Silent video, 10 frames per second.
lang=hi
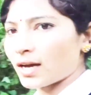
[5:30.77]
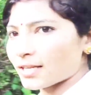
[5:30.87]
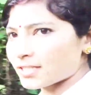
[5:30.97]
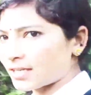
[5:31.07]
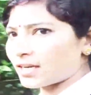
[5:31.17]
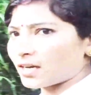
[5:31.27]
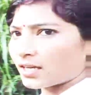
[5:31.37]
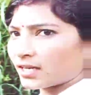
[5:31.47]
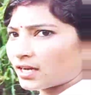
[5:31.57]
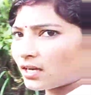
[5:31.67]
आजकल ये
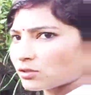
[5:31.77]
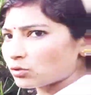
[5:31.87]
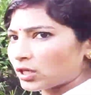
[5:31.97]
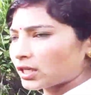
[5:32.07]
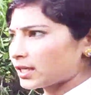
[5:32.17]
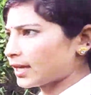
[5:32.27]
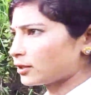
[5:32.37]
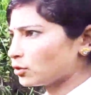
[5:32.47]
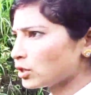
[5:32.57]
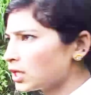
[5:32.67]
हरी घास हो रखी है
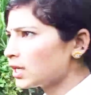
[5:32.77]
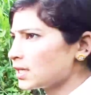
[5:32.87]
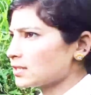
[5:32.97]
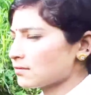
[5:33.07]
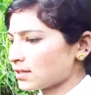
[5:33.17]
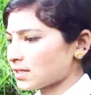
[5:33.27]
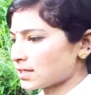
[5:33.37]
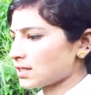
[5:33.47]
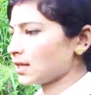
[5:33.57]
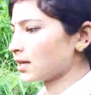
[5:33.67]
तो इस तो वजह
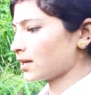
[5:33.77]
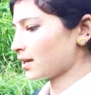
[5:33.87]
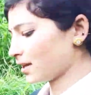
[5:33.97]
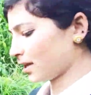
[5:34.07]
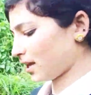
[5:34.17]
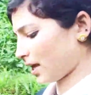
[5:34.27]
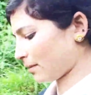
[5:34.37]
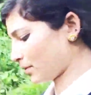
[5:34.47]
से हाँ